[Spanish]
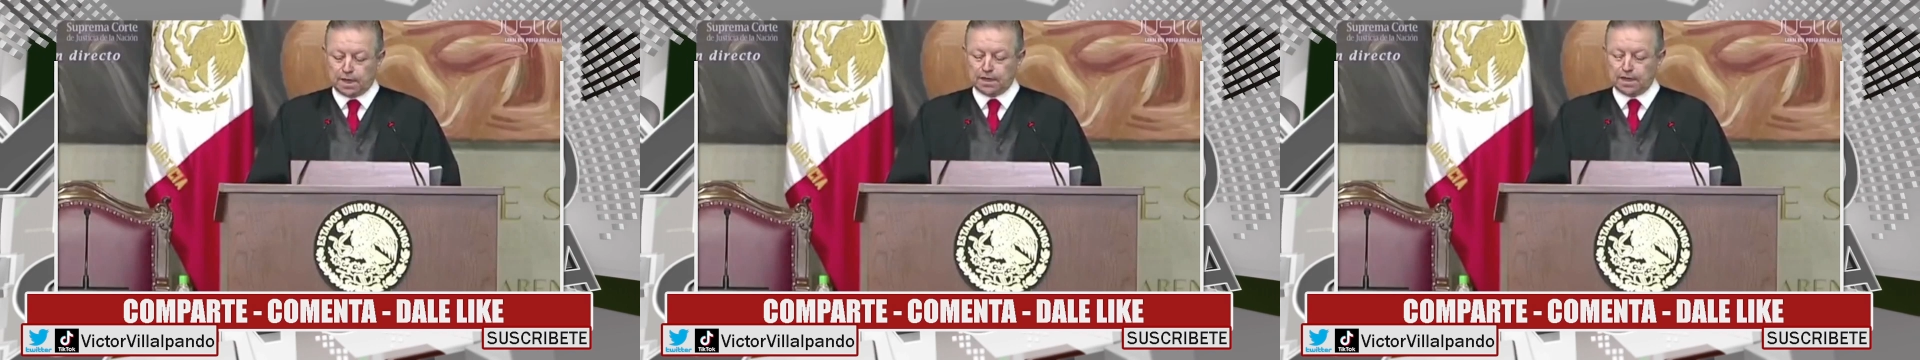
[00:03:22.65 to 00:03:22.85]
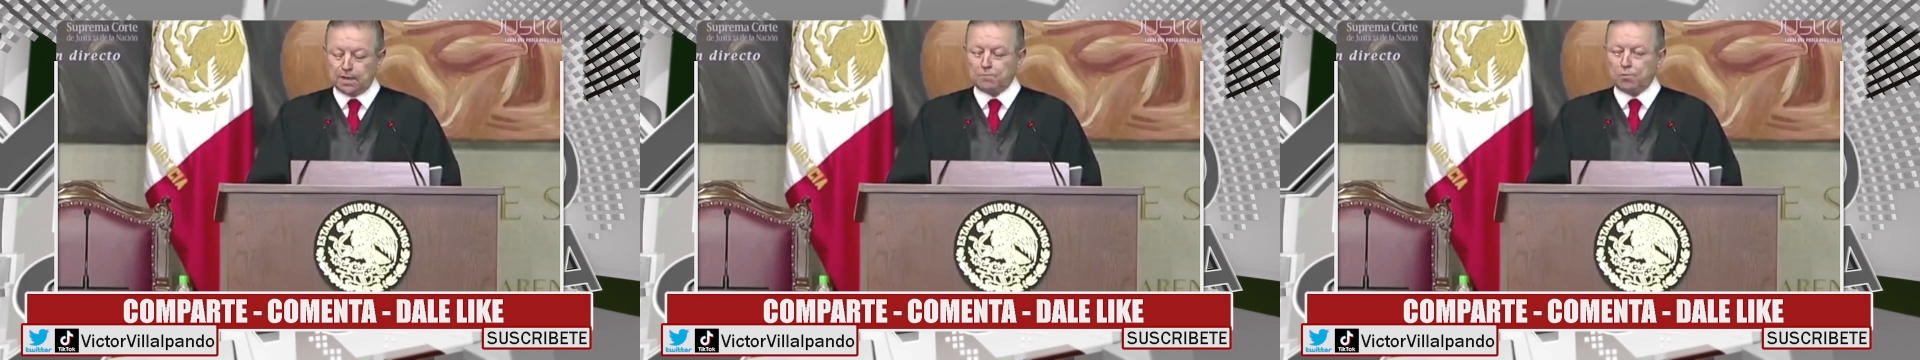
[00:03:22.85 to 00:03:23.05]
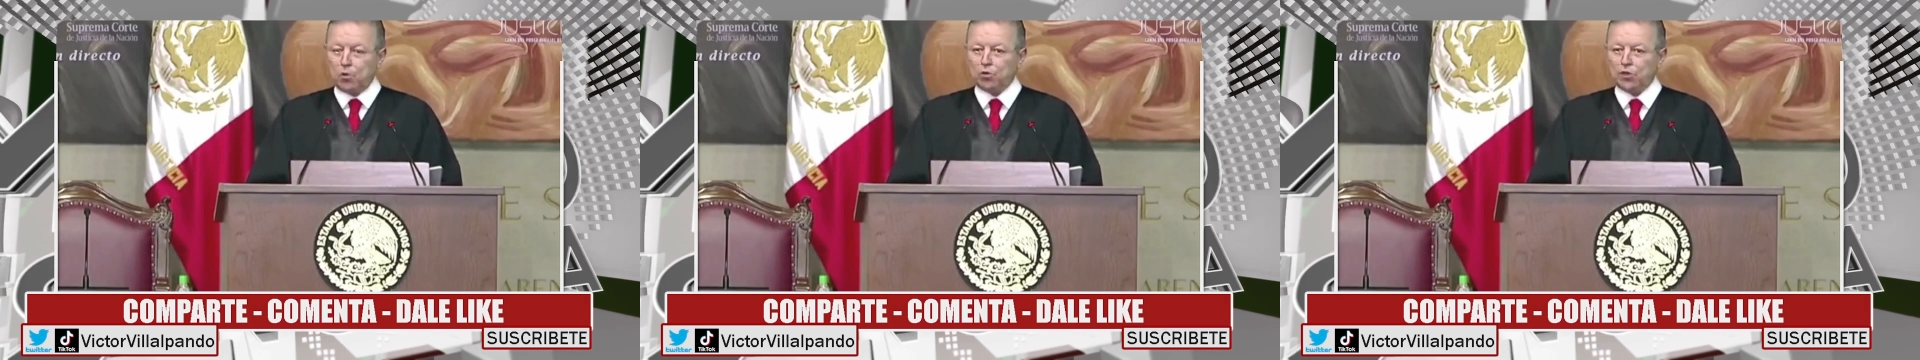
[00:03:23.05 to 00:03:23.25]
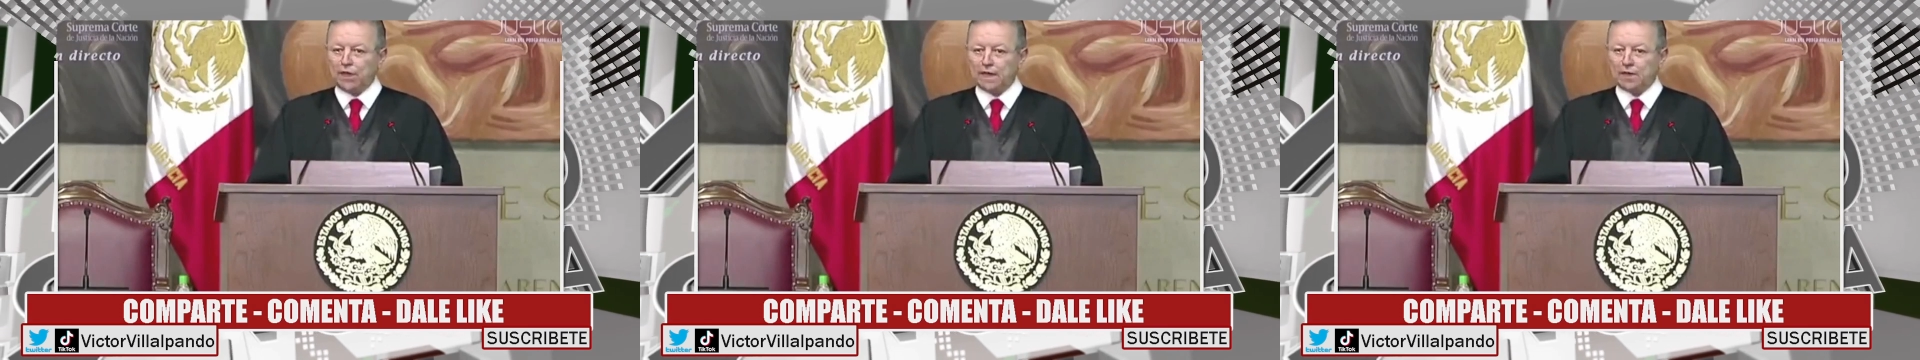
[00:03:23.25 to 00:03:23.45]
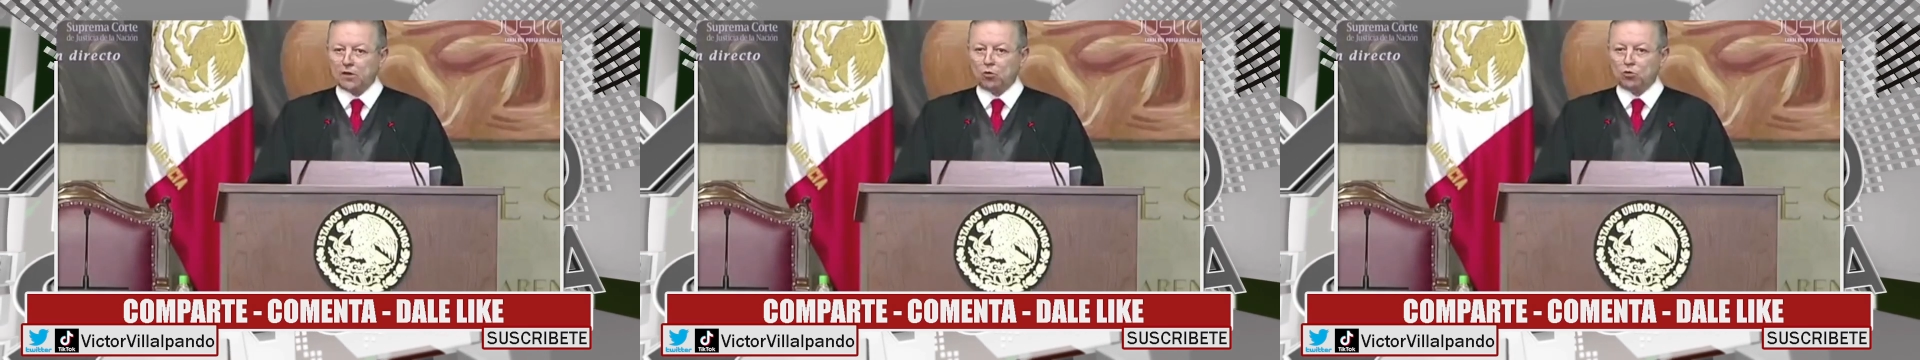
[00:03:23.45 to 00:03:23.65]
que en el
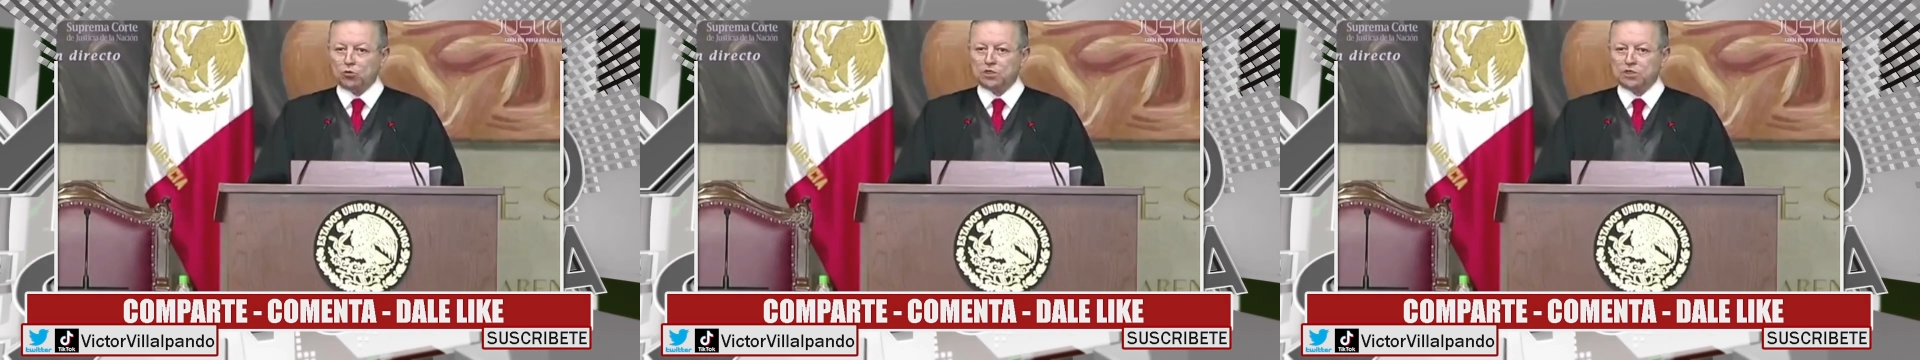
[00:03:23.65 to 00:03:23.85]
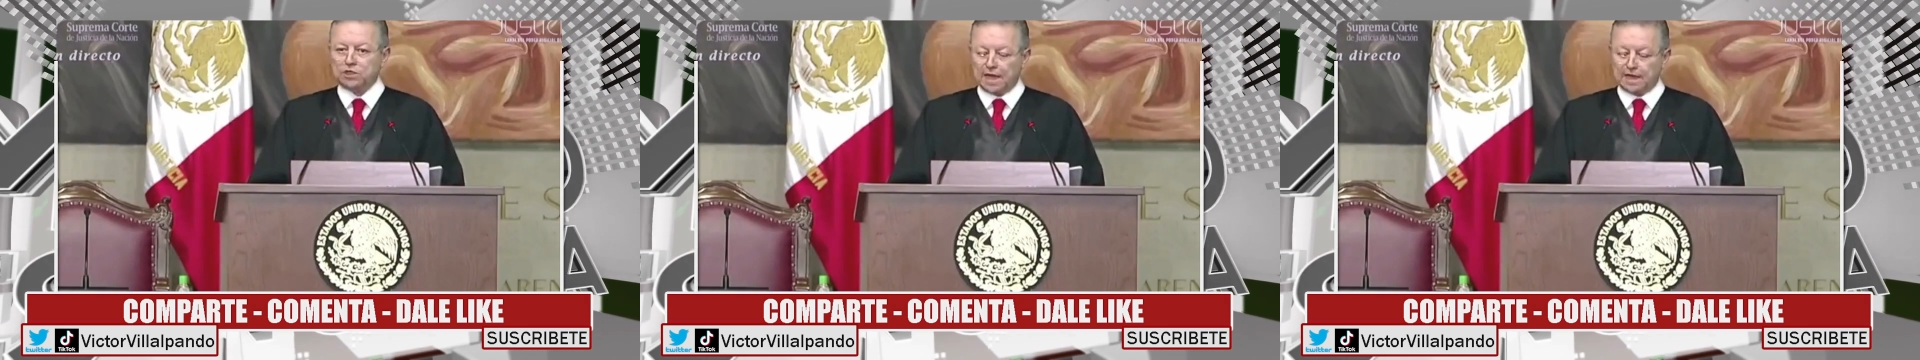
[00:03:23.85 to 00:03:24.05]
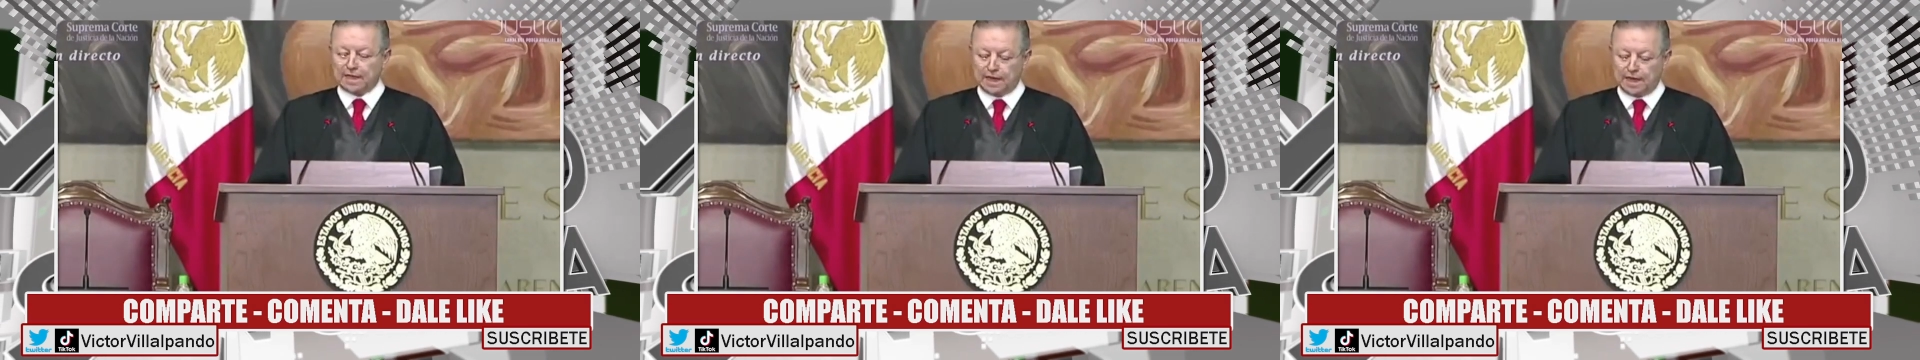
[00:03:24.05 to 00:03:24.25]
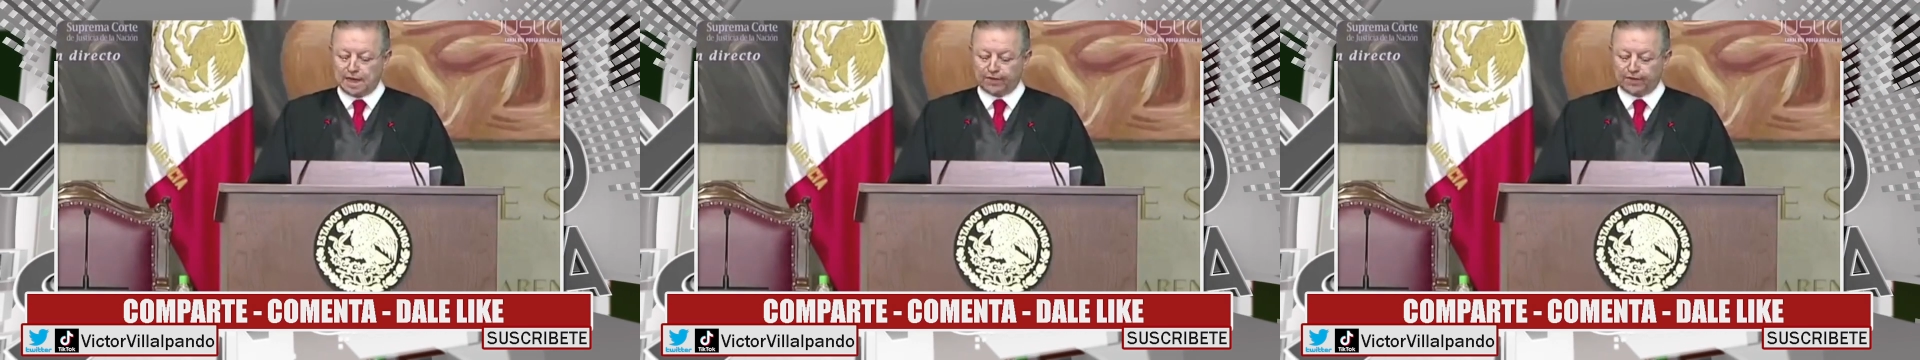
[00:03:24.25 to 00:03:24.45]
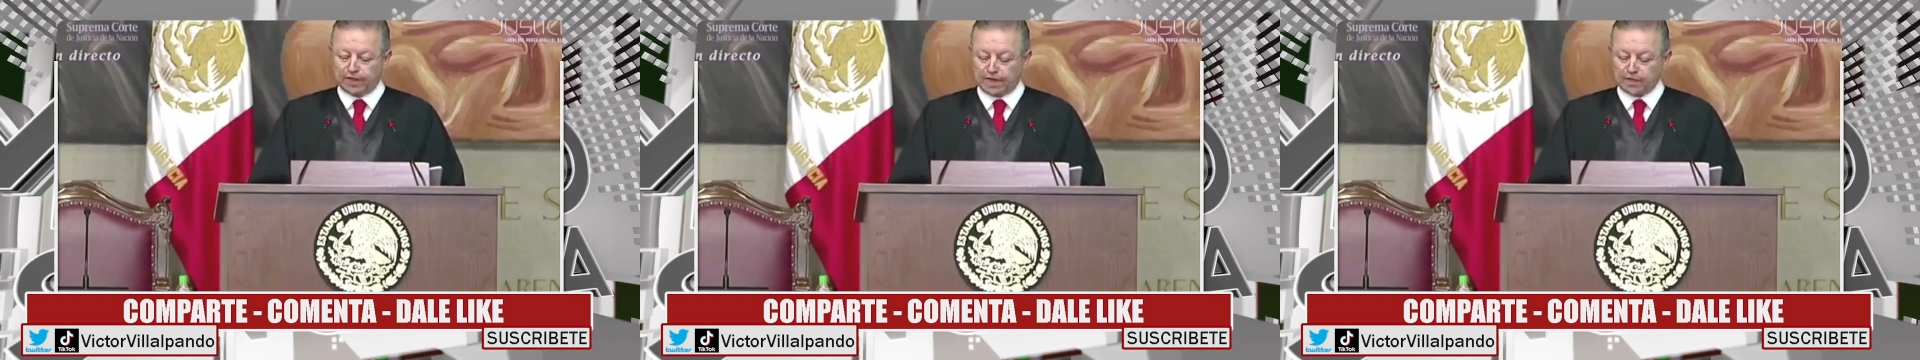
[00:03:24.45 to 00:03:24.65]
Poder Judicial
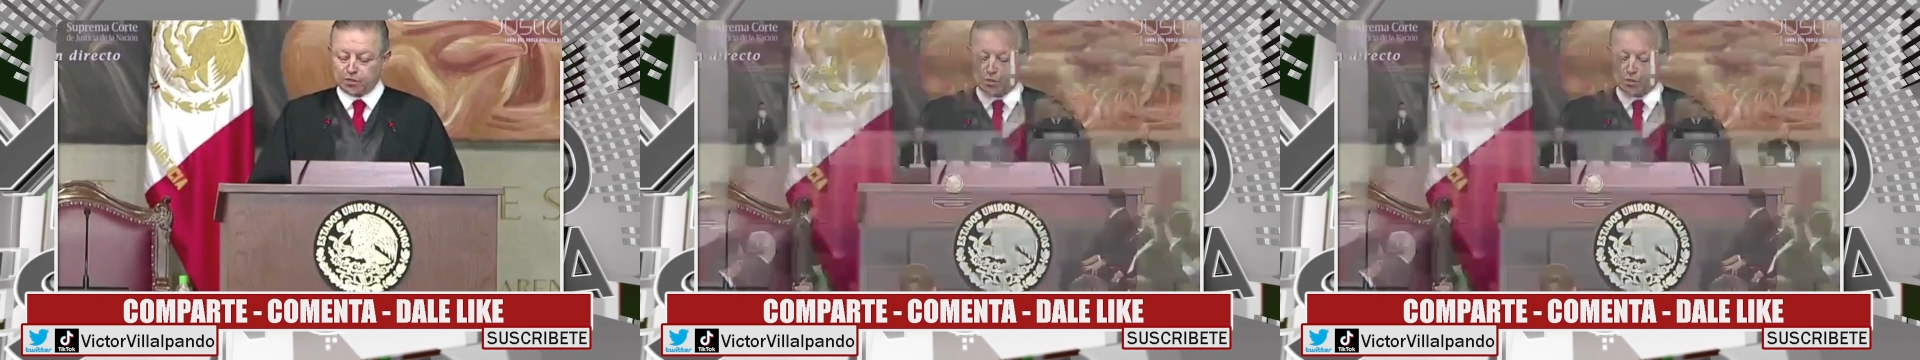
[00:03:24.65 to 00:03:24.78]
de la